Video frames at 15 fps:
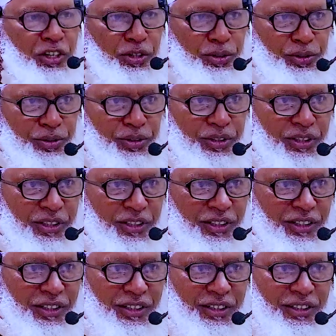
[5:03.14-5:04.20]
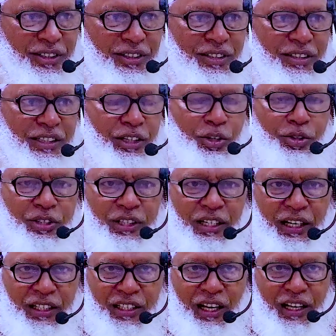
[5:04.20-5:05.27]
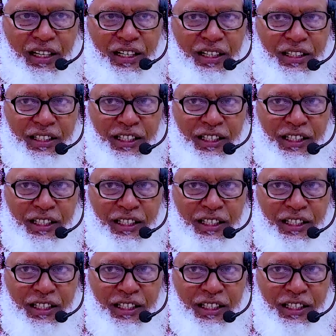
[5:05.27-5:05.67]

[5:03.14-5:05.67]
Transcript: ছিল ইহুদিরা তাকে